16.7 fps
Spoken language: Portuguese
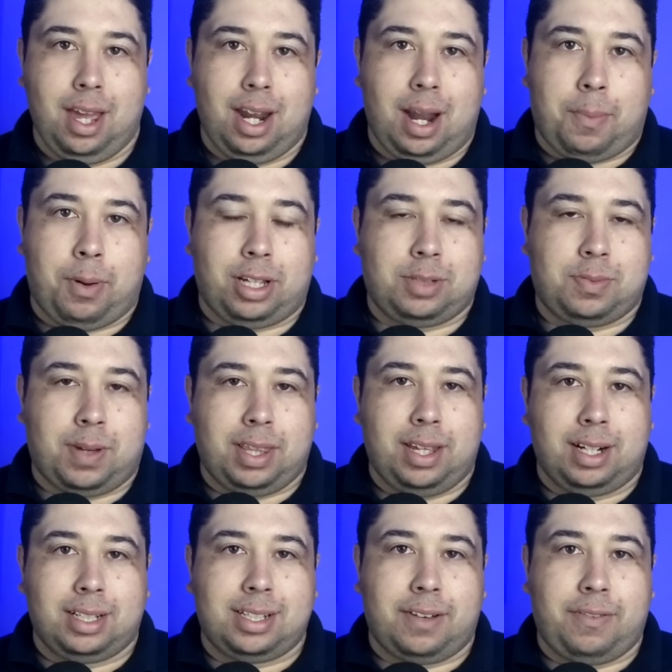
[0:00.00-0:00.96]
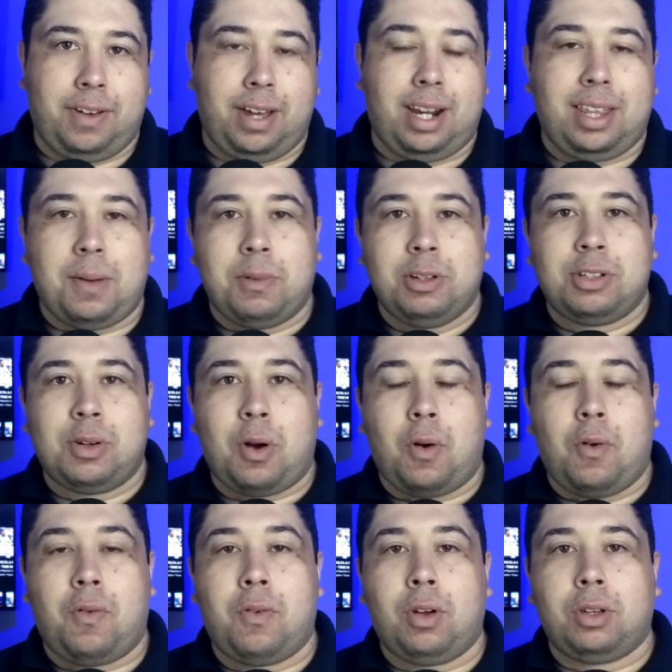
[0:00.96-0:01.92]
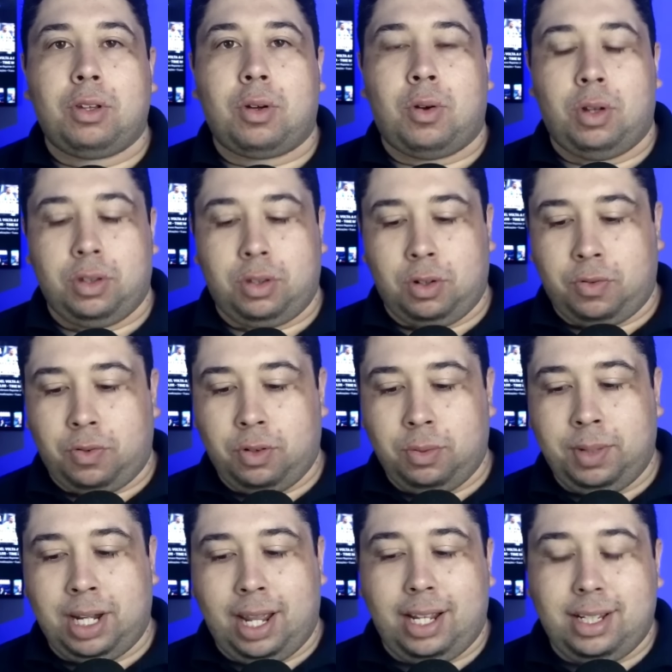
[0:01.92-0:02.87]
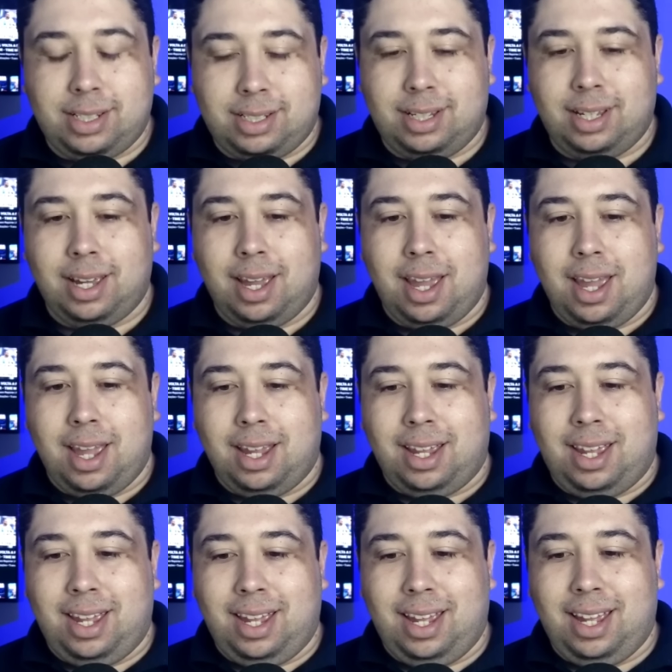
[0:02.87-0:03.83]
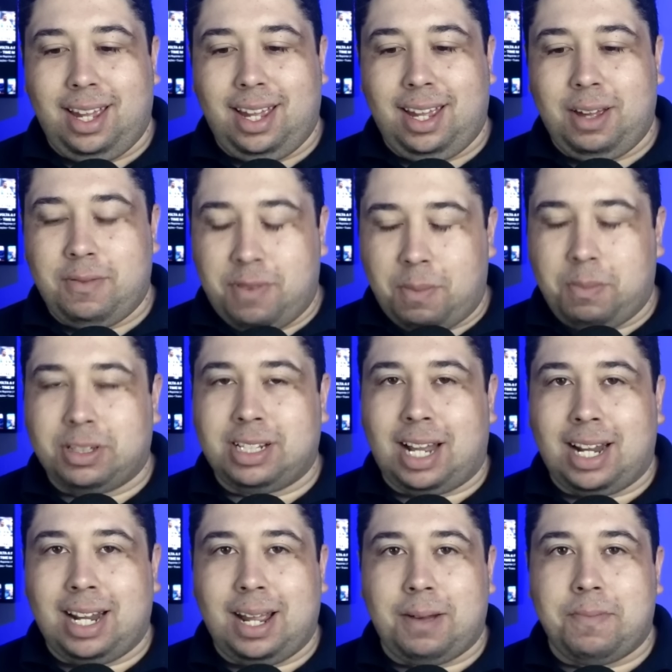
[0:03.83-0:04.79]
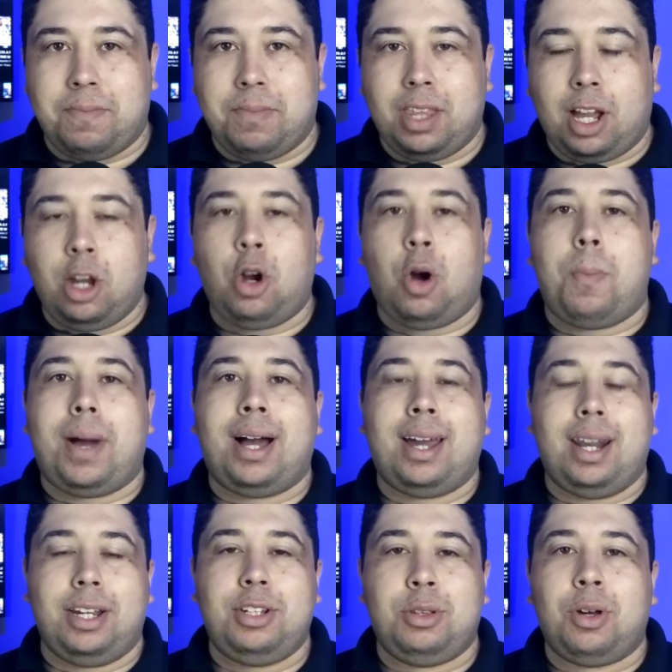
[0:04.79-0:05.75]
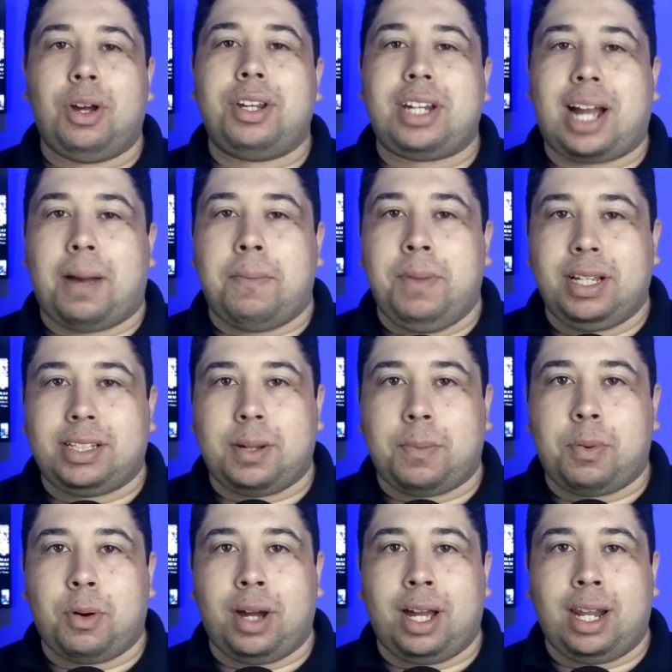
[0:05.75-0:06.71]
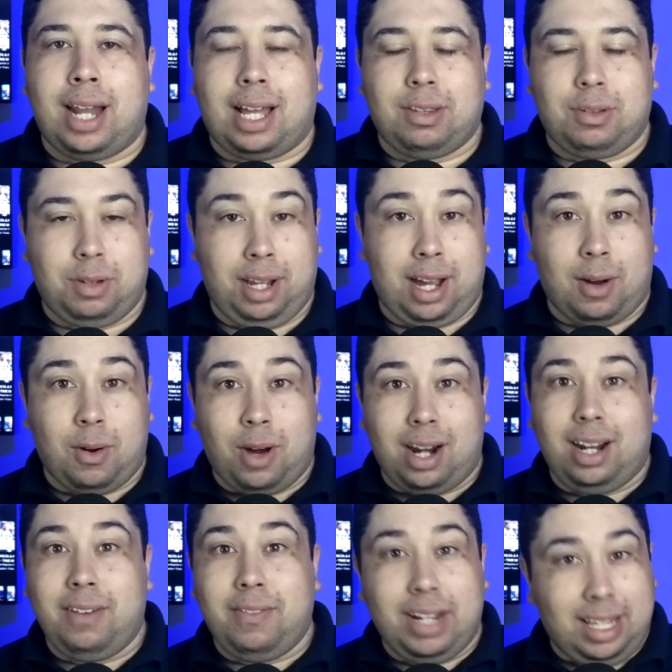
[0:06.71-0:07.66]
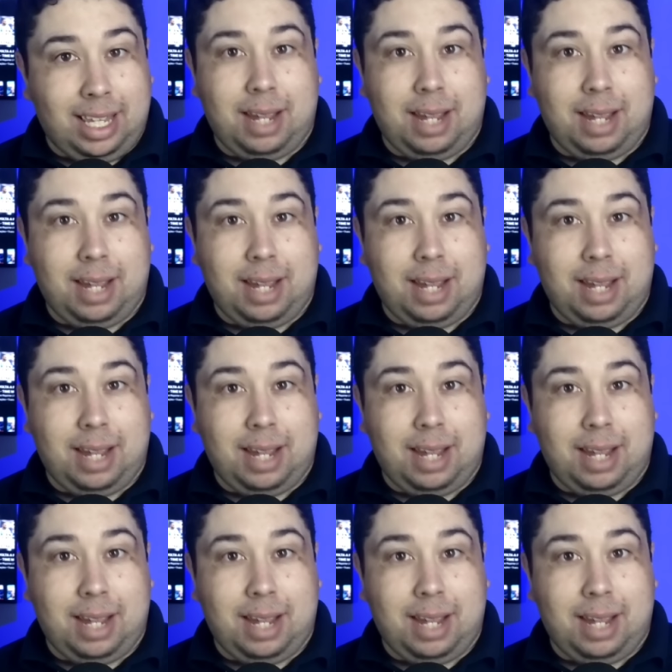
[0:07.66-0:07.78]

Na próxima terça-feira temos o confronto contra o Fluminense, que vamos lá, né? Criou uma grande dor de cabeça para o Renato e agora ele vai